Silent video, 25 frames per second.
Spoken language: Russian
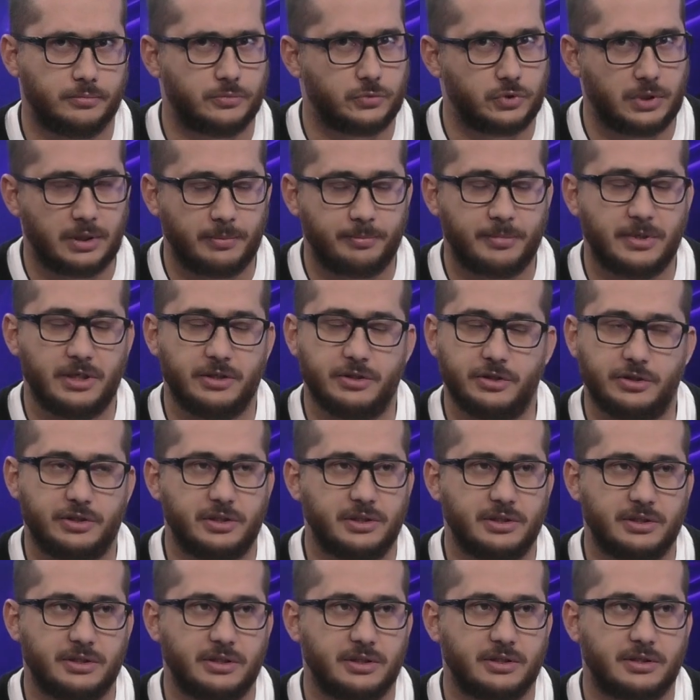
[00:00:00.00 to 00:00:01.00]
Опять же,
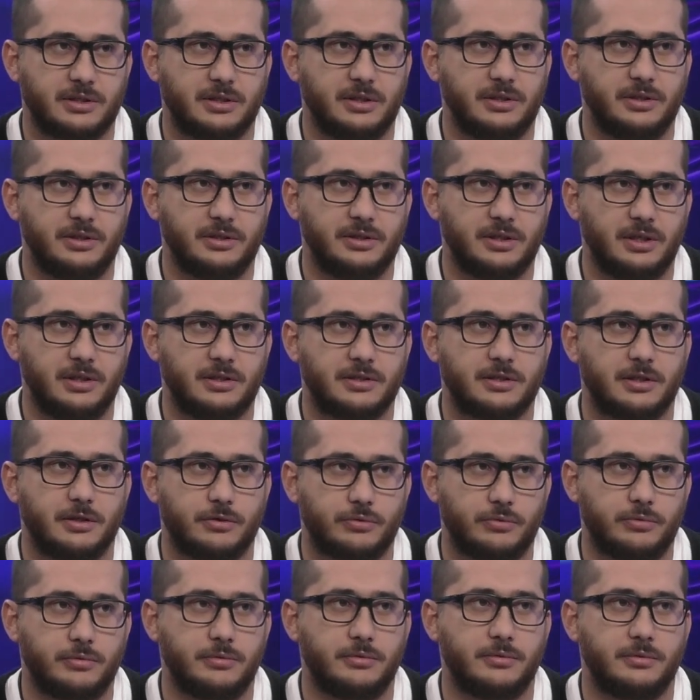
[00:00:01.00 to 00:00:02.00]
через несколько недель
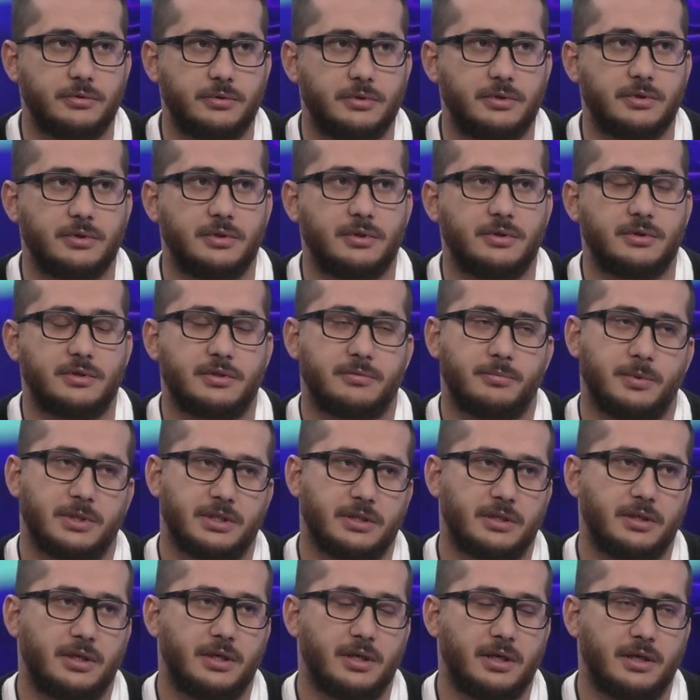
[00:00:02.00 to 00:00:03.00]
стартует
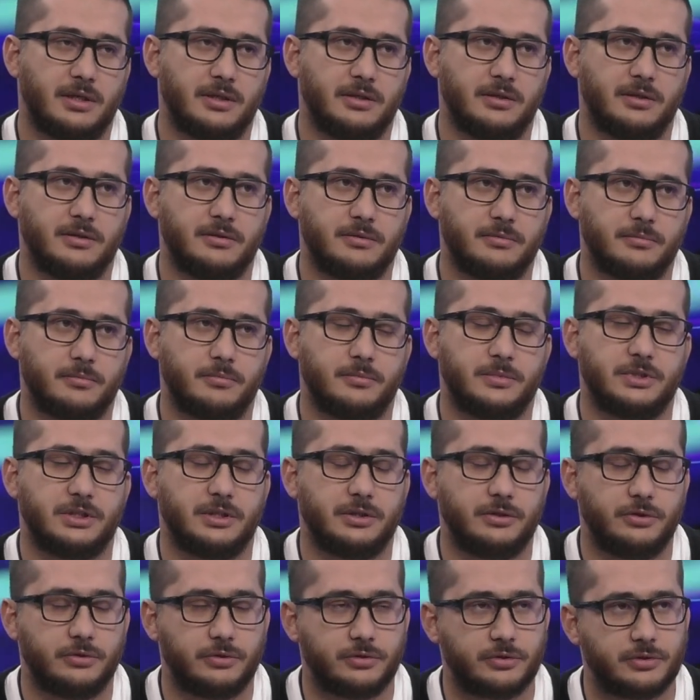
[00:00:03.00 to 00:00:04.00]
спартакиада
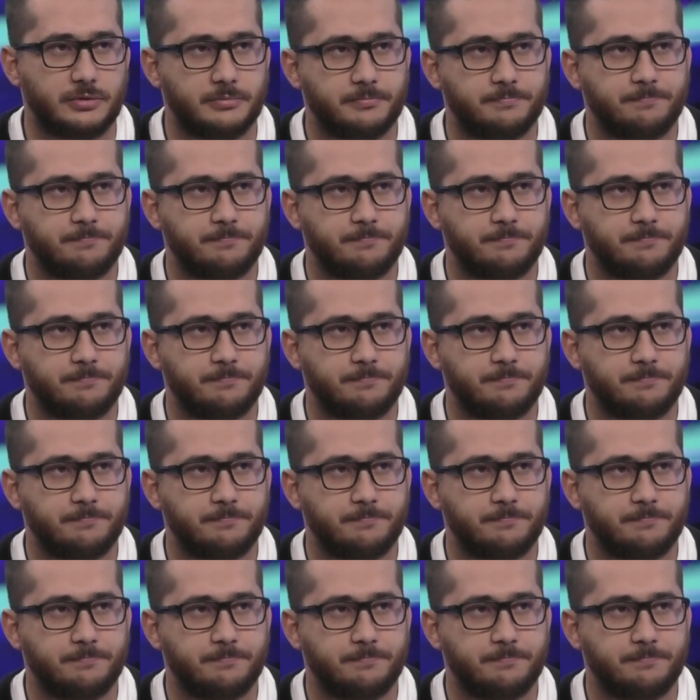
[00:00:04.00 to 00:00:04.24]
молодежи.